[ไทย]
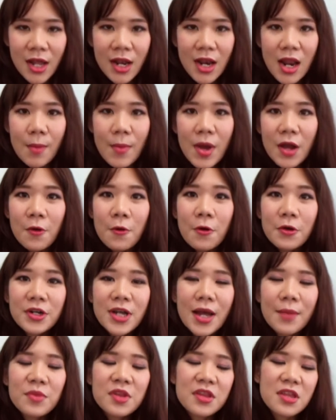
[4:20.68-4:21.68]
และบางคน
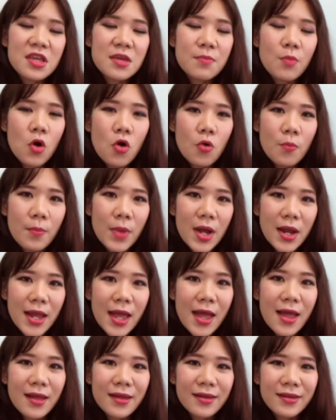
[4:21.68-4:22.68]
ทำสีผมมา
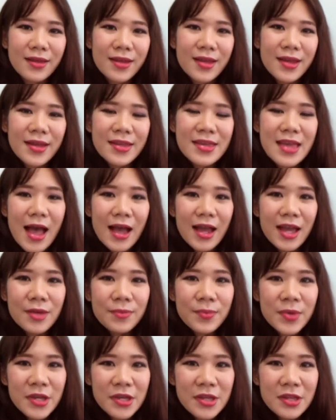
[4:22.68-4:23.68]
แล้วอยากให้
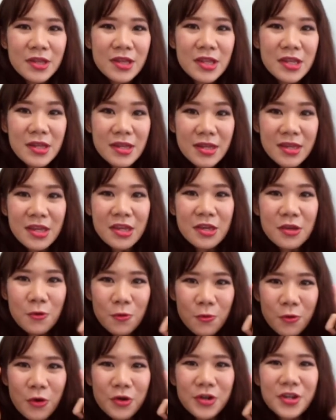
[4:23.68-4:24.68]
สีคิ้ว
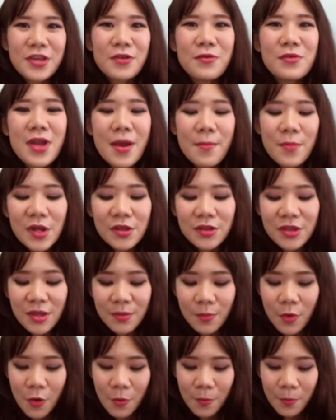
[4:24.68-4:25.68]
ขนคิ้วเนี่ยเหมือนสี
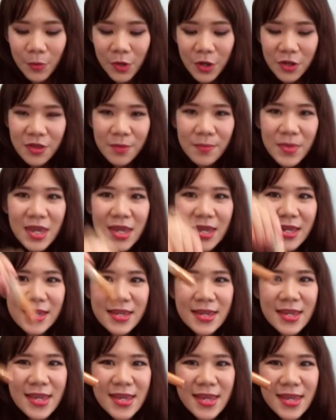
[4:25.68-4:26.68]
ผมก็จะมี
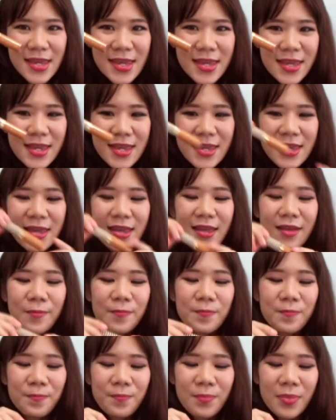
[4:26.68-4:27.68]
นี่
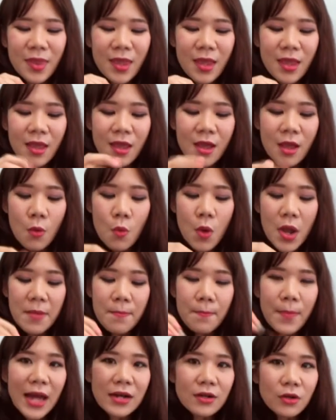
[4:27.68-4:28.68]
ไว้
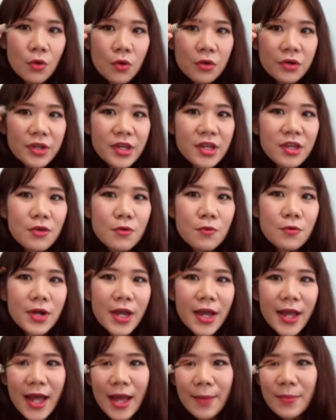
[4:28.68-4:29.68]
ปัดขนคิ้ว
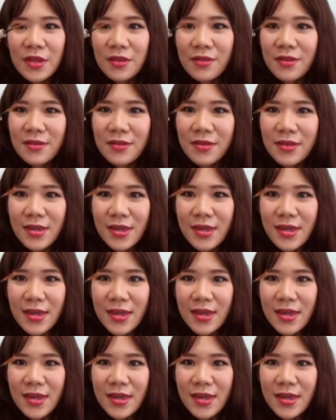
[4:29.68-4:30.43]
นะคะเป็นสีสี